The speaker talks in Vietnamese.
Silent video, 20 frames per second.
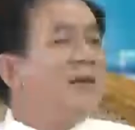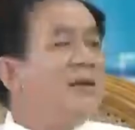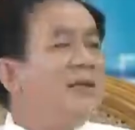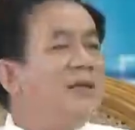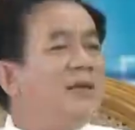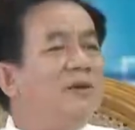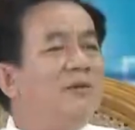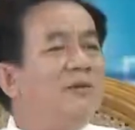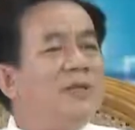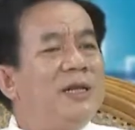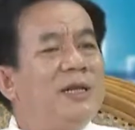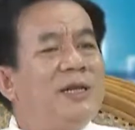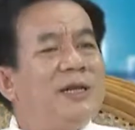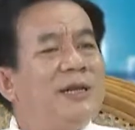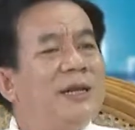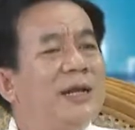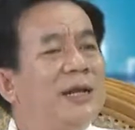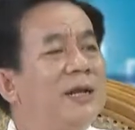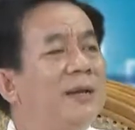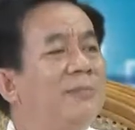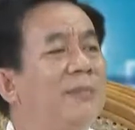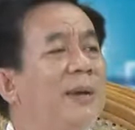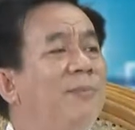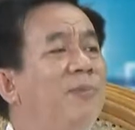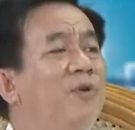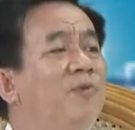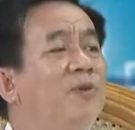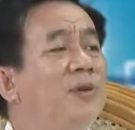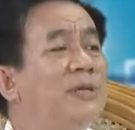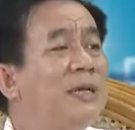không tỷ lệ nặng là
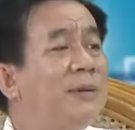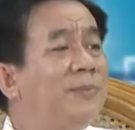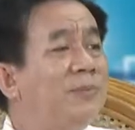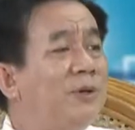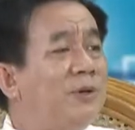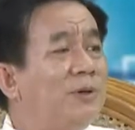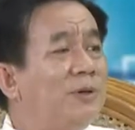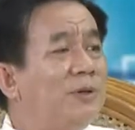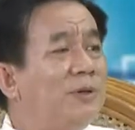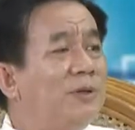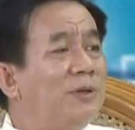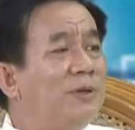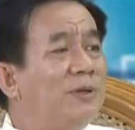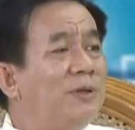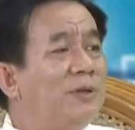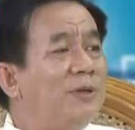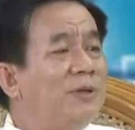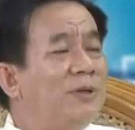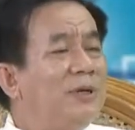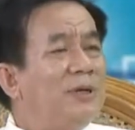34% thôi. Vâng.